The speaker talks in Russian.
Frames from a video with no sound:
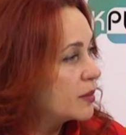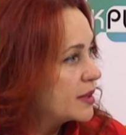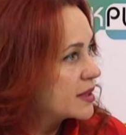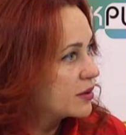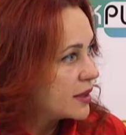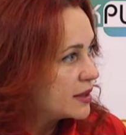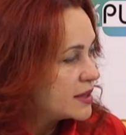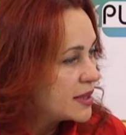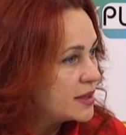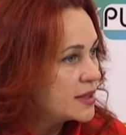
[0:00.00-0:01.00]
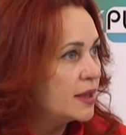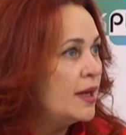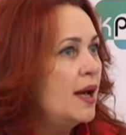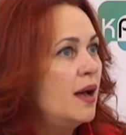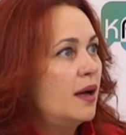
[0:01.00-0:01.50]
громадская организация.
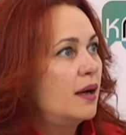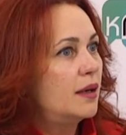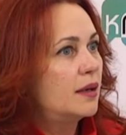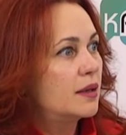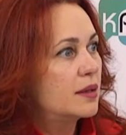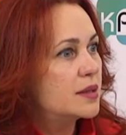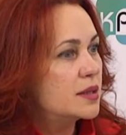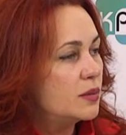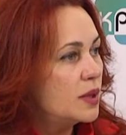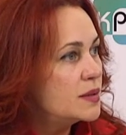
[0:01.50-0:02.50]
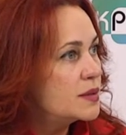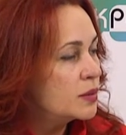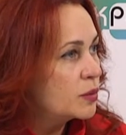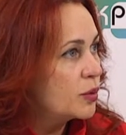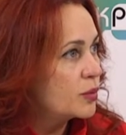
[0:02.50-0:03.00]
Занимаемся
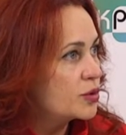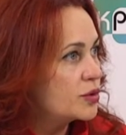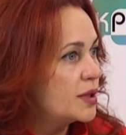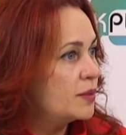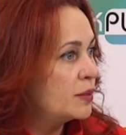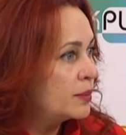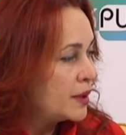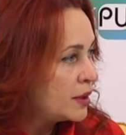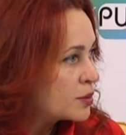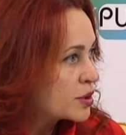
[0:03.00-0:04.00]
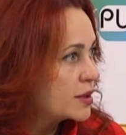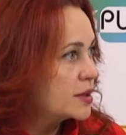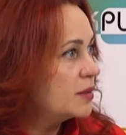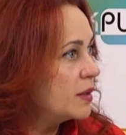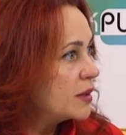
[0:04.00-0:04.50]
мы помощью семьям погибших,
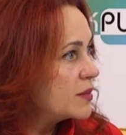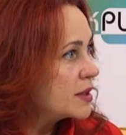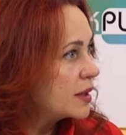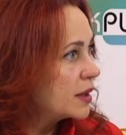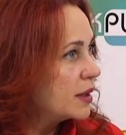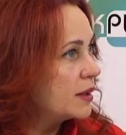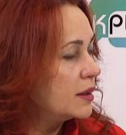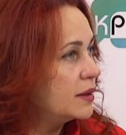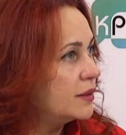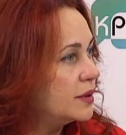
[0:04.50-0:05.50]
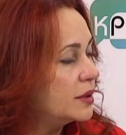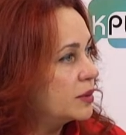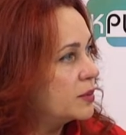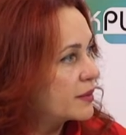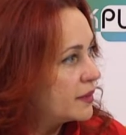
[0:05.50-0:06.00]
занимаемся в этом
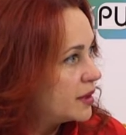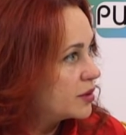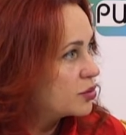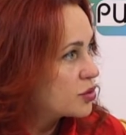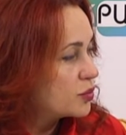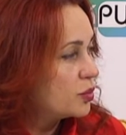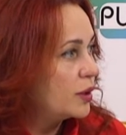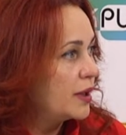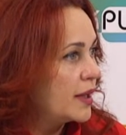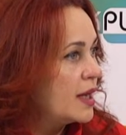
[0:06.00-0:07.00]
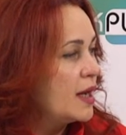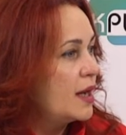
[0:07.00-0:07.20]
направлении уже более,